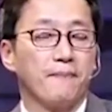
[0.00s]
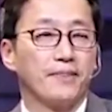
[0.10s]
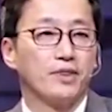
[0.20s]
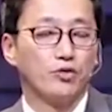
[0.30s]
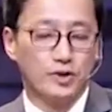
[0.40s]

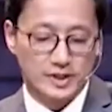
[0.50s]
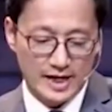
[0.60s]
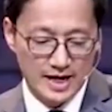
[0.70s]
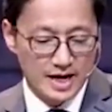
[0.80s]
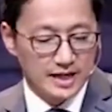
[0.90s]
두
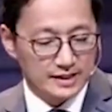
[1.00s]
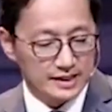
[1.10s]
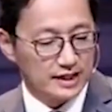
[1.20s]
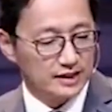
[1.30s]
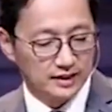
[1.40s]
번째,
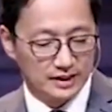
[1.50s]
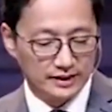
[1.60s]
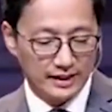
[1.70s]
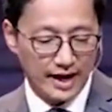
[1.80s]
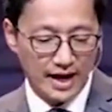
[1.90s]
세상은
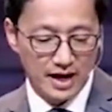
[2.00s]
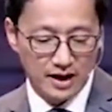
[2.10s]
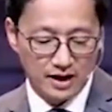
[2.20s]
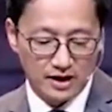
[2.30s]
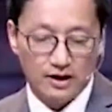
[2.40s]

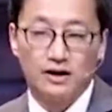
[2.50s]
그들의